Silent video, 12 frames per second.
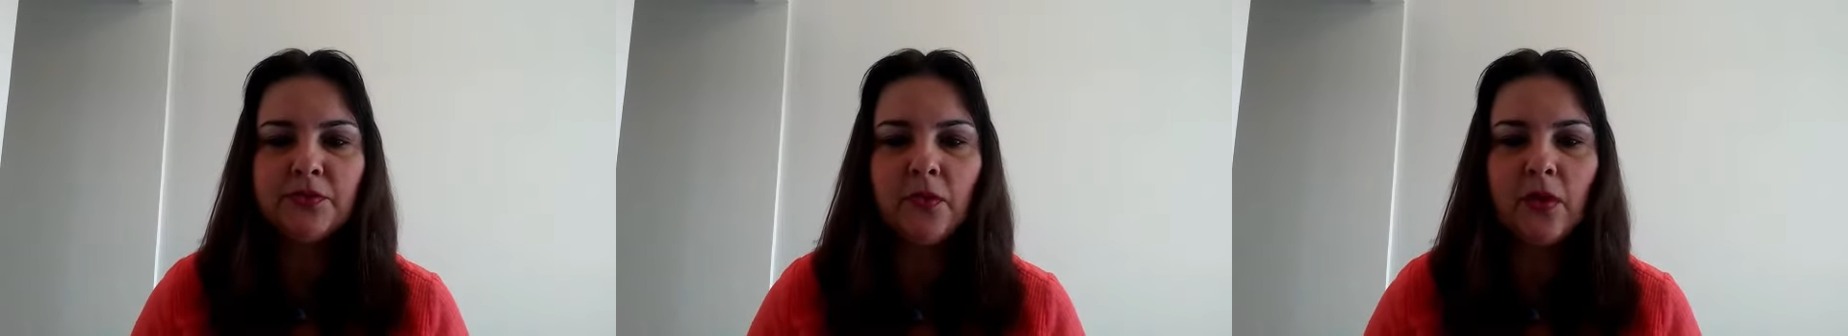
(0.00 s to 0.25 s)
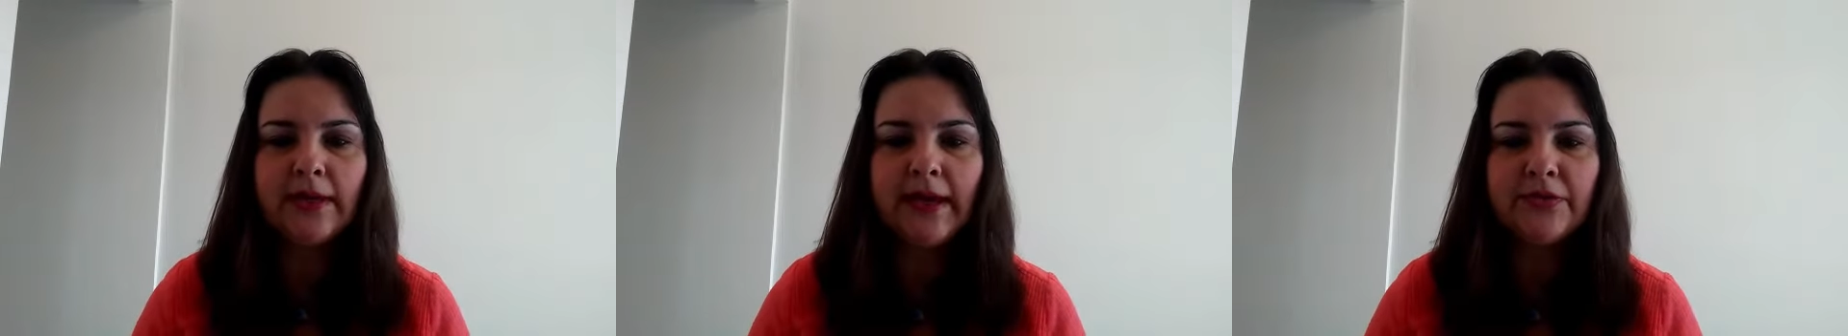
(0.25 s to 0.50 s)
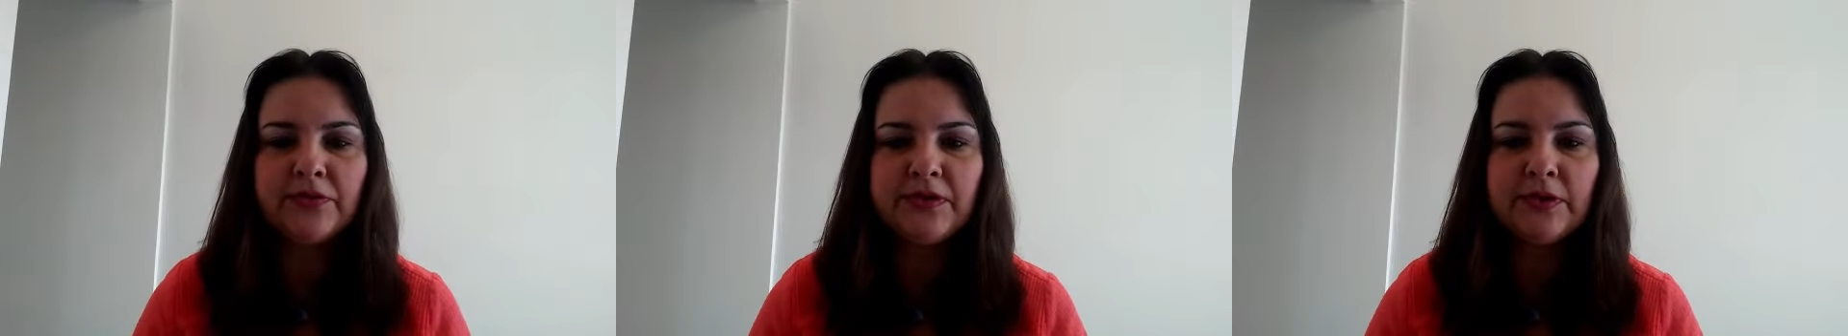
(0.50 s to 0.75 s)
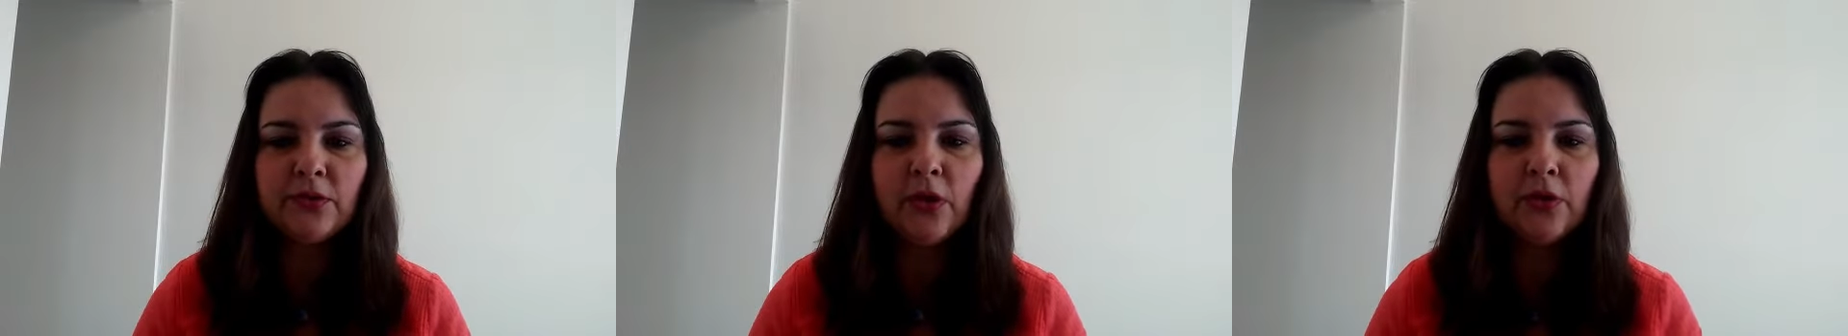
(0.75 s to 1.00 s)
o colégio
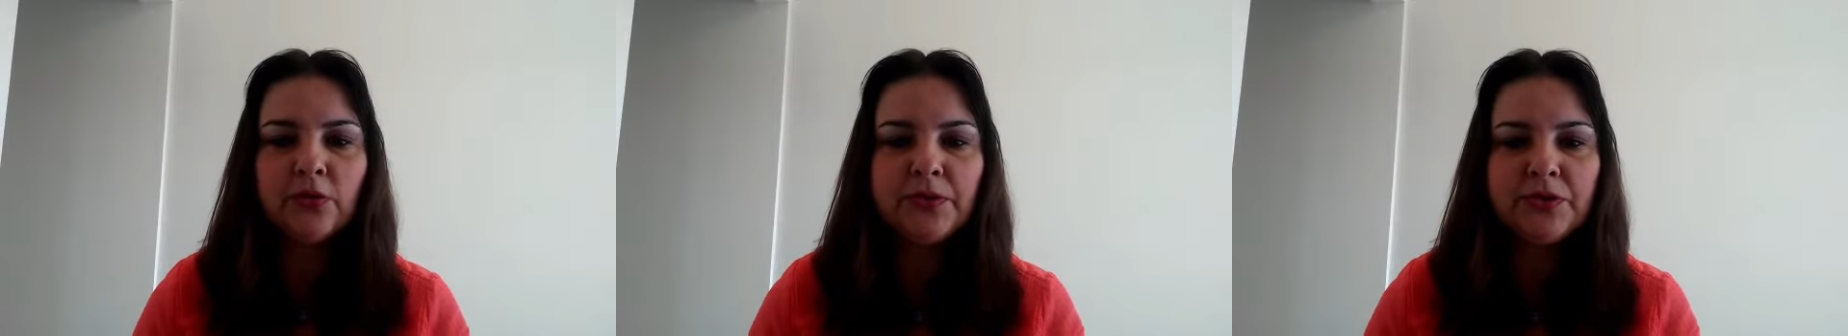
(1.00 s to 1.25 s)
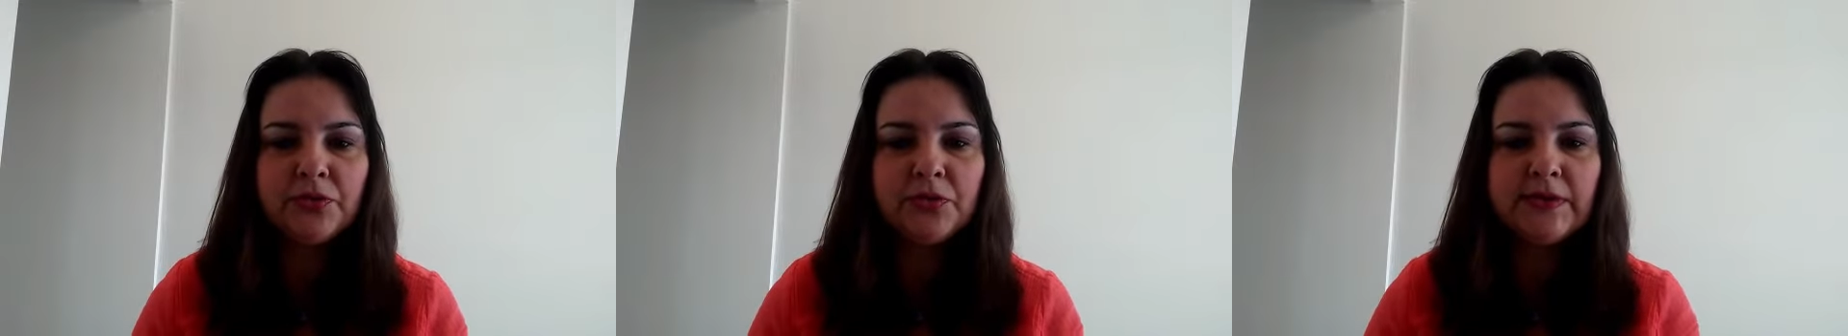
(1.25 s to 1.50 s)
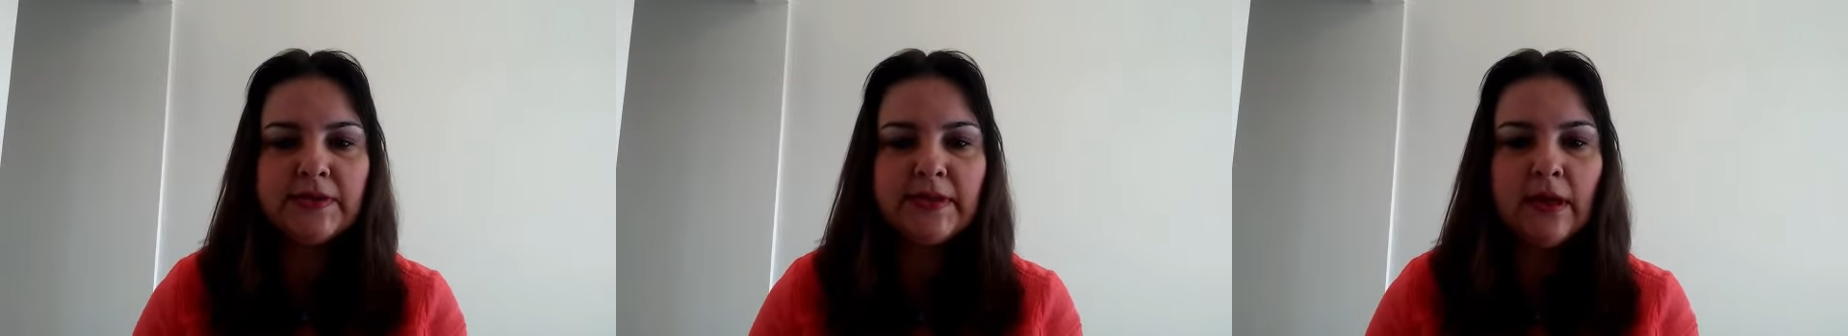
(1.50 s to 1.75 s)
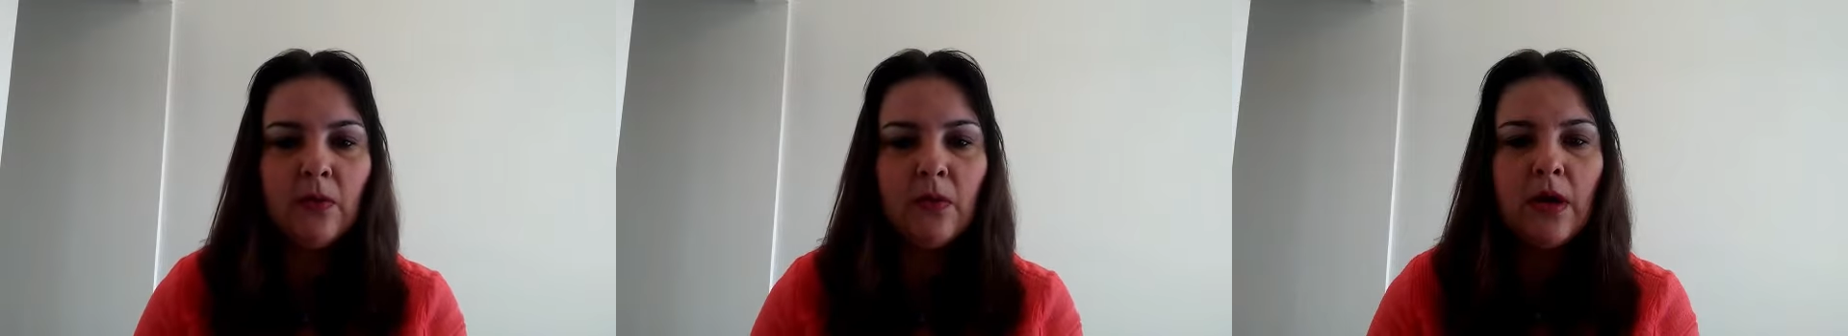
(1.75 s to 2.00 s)
se torna uma
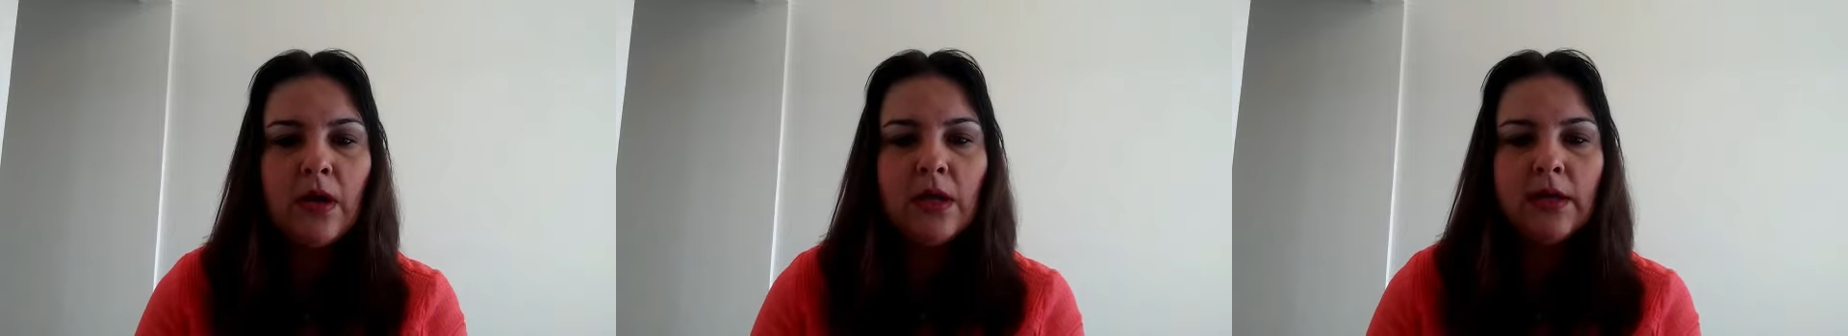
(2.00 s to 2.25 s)
instituição